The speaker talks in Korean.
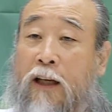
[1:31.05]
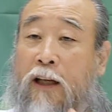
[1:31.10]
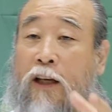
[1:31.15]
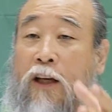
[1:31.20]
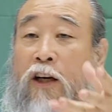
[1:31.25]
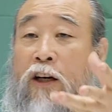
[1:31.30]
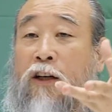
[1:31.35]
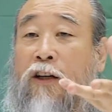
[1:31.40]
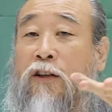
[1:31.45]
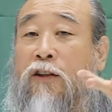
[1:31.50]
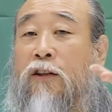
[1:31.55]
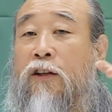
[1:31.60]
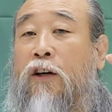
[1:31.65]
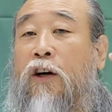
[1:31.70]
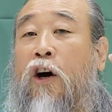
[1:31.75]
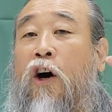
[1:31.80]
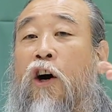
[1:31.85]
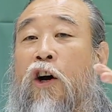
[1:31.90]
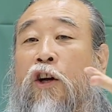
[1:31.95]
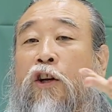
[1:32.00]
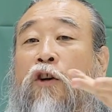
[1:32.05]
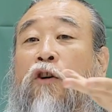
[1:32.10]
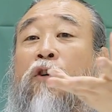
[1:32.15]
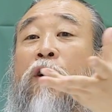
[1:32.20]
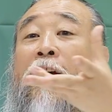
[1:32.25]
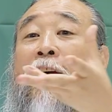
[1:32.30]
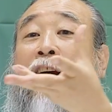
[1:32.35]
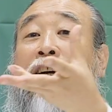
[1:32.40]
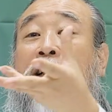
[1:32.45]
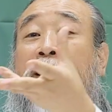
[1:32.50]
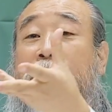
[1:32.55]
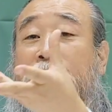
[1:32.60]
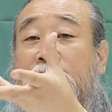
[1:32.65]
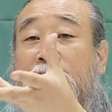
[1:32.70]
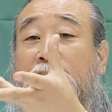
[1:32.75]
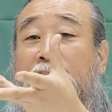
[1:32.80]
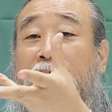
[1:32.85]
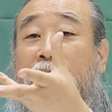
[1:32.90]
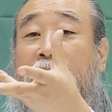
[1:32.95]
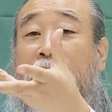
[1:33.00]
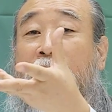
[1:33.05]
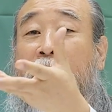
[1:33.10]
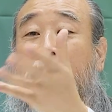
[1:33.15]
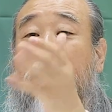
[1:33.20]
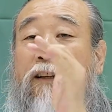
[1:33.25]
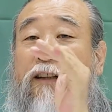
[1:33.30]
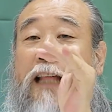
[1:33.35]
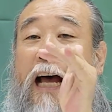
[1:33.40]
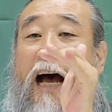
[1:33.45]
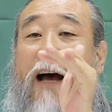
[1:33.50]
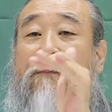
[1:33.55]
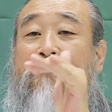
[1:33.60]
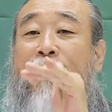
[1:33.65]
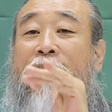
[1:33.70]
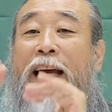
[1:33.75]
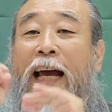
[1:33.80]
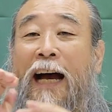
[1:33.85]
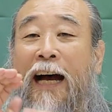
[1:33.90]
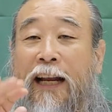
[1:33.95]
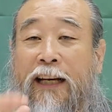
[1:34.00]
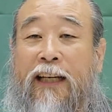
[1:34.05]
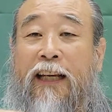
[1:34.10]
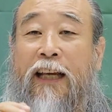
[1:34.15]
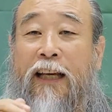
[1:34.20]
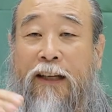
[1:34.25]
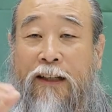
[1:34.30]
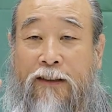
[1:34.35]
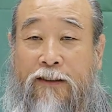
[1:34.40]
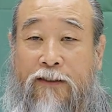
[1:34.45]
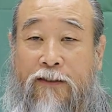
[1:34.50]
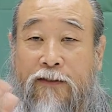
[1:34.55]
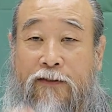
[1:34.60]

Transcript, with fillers: 이거는 의논인 거지. 답이 아니에요.